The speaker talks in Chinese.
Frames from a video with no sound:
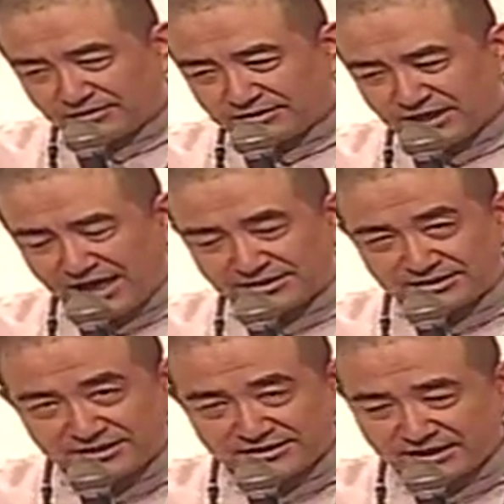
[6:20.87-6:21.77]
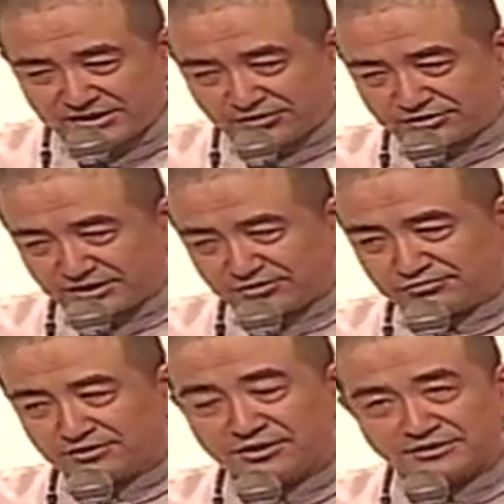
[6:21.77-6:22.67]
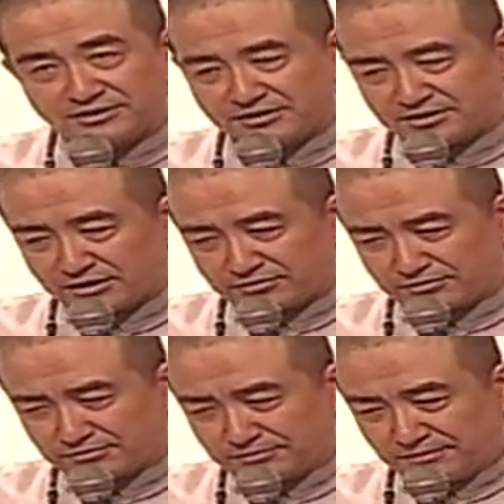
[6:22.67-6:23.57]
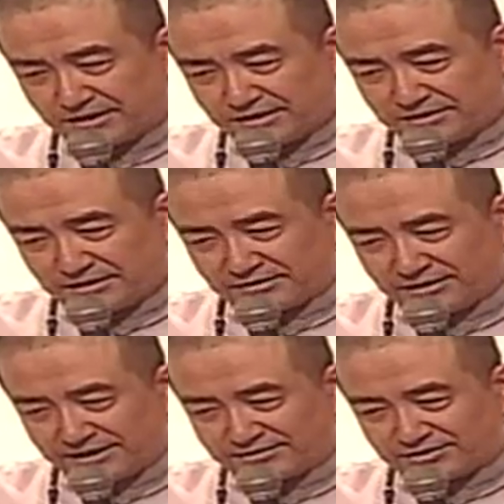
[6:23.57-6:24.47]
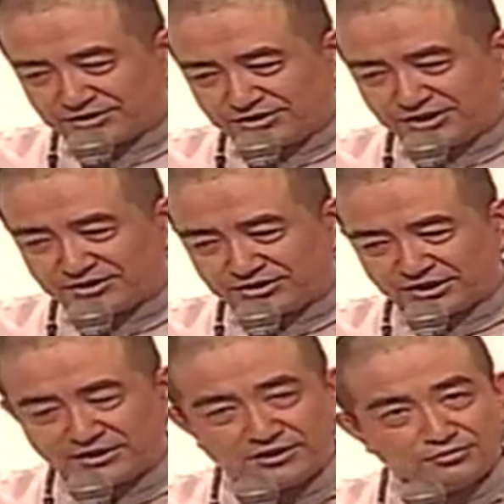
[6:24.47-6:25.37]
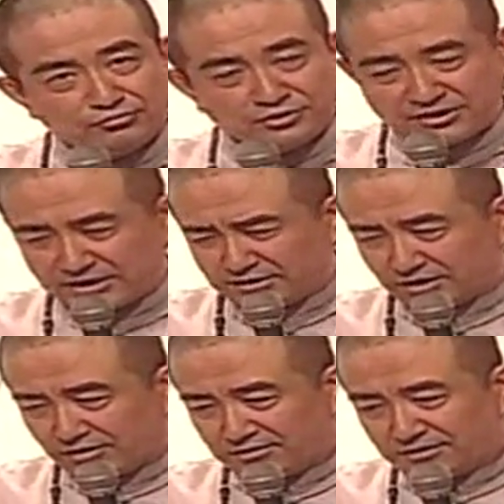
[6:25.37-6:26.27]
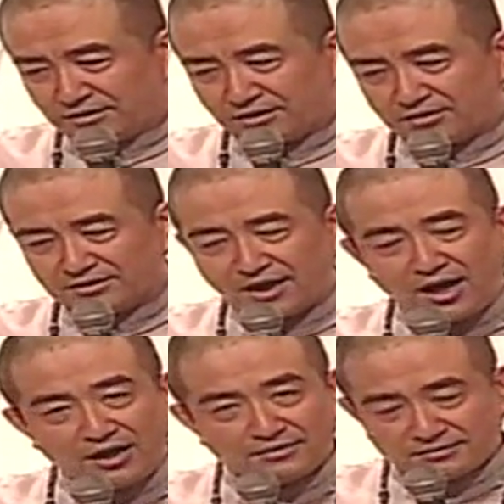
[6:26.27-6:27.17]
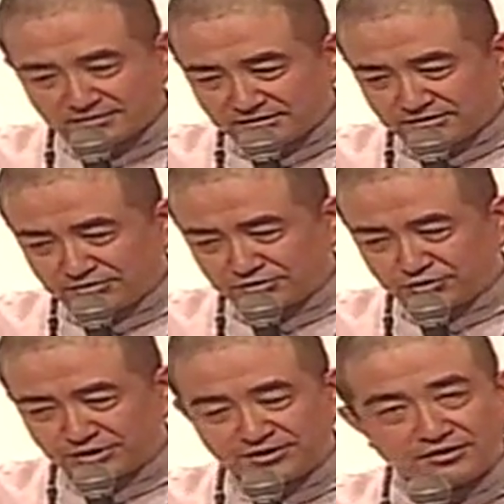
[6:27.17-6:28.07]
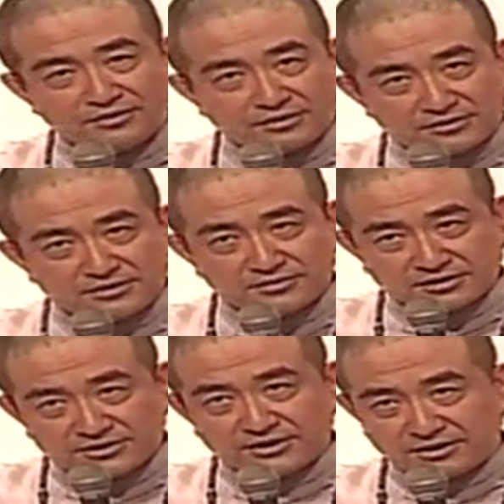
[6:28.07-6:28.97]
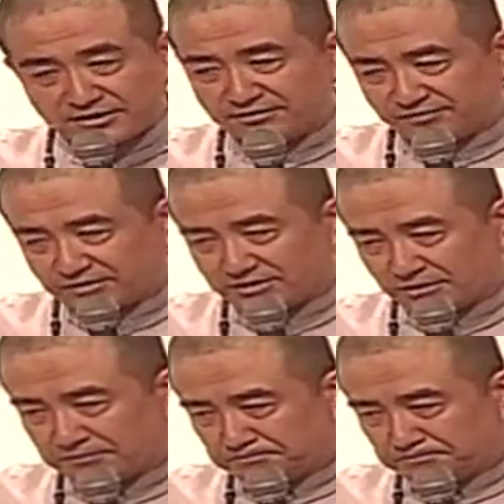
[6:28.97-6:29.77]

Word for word: 展现在有形有物的人生这当中。人灵是一切形和物的引导，而它又决定了人生的心灵的方向。